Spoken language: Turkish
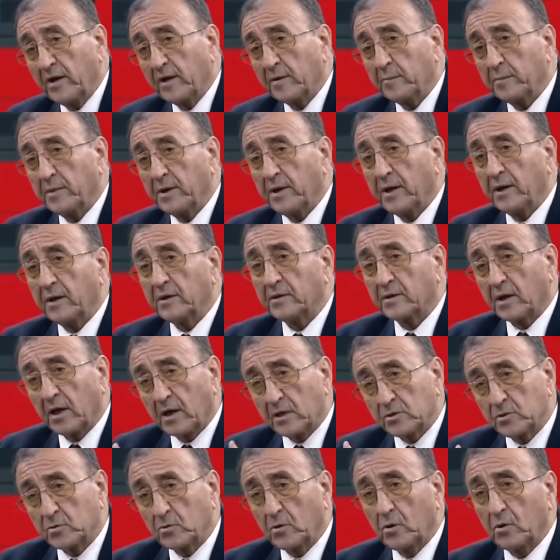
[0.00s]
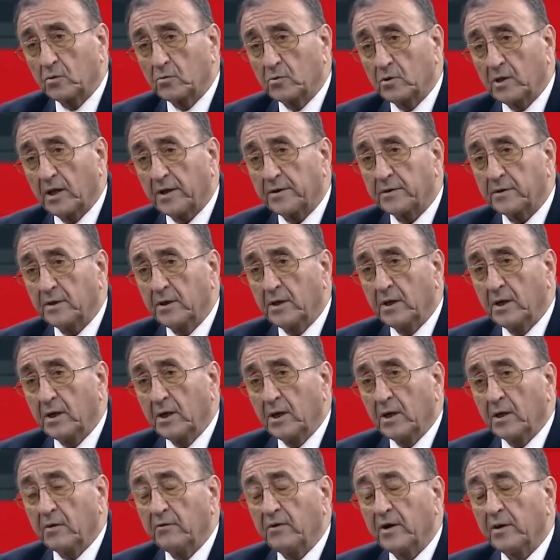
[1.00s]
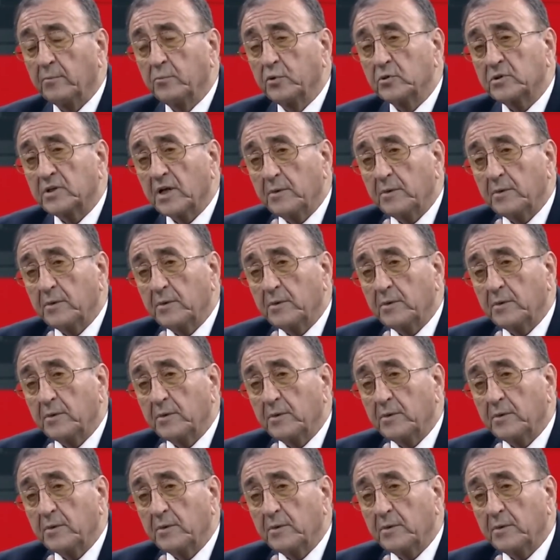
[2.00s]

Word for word: vermeye razı oldular. Ve bu